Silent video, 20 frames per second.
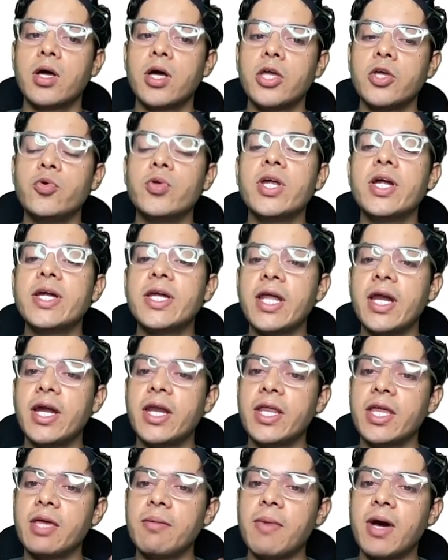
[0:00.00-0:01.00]
यूनियन
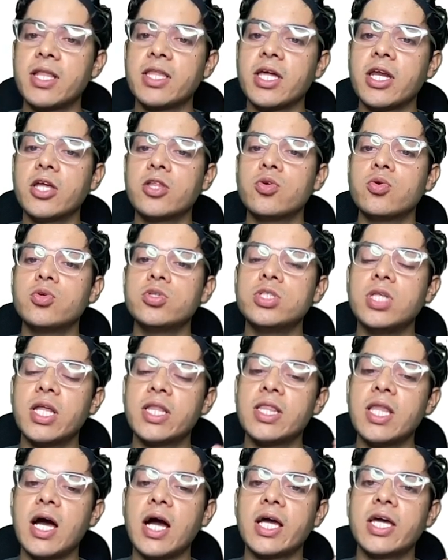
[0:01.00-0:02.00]
टेरिटरी की बात करें तो
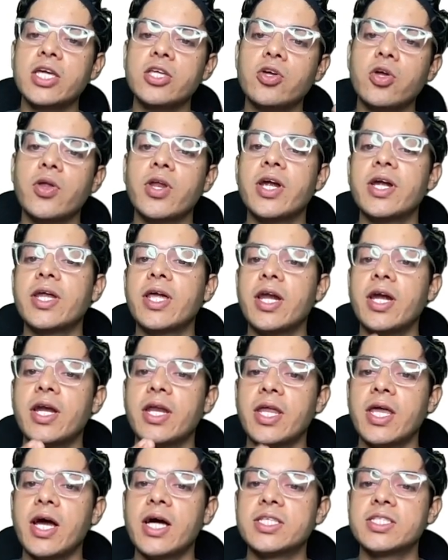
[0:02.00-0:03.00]
लद्दाख की जो यूनियन
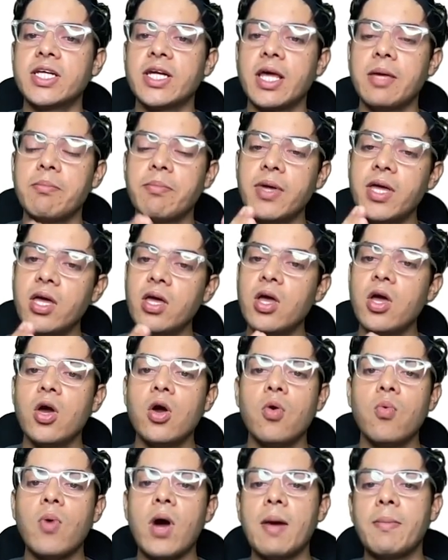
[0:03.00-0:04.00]
टेरिटरी है आज के टाइम पे
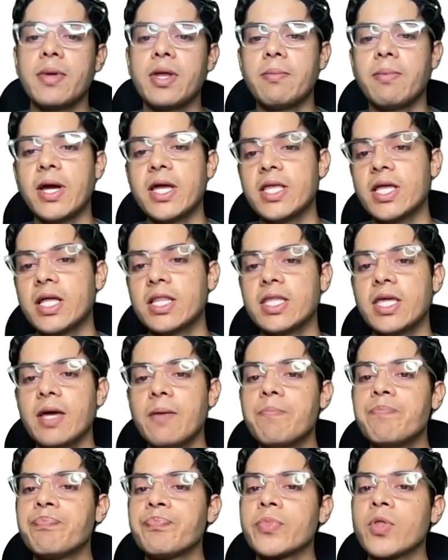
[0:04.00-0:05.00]
वहां पर ये पाई जाती
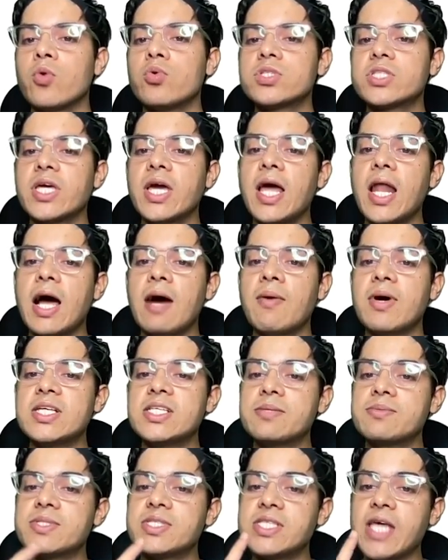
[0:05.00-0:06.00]
है उसके अलावा
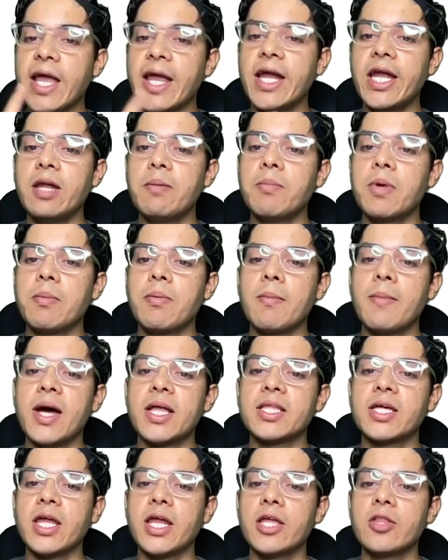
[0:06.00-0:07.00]
जब सेकंड नंबर पे
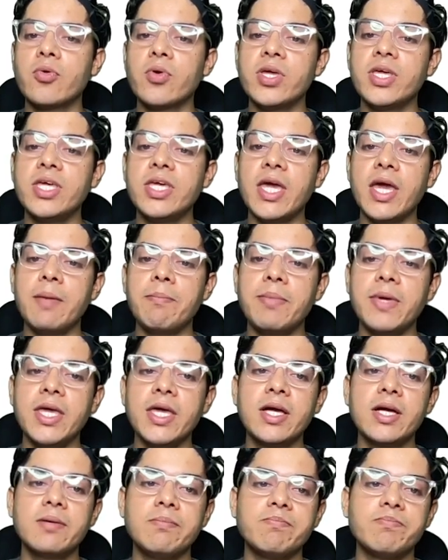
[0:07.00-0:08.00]
बात करें तो ये
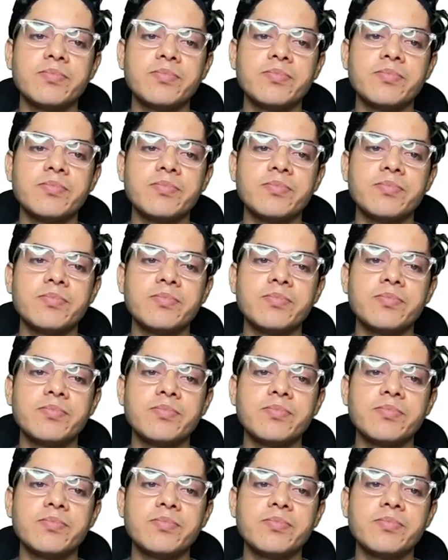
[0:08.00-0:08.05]
पीक